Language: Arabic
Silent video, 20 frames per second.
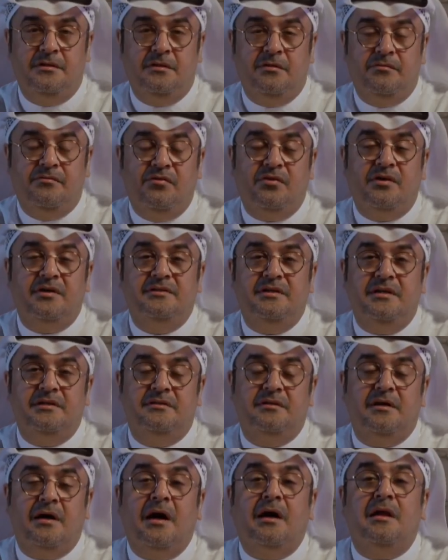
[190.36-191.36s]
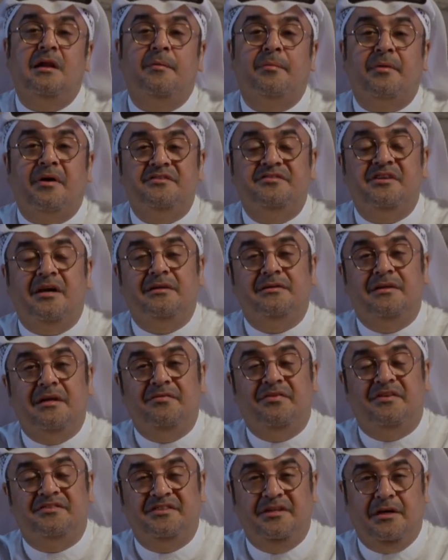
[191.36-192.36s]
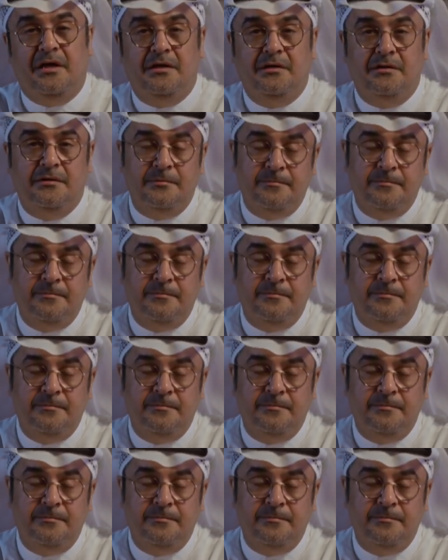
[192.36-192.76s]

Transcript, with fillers: فقدت أغلب قصائده الفصيحة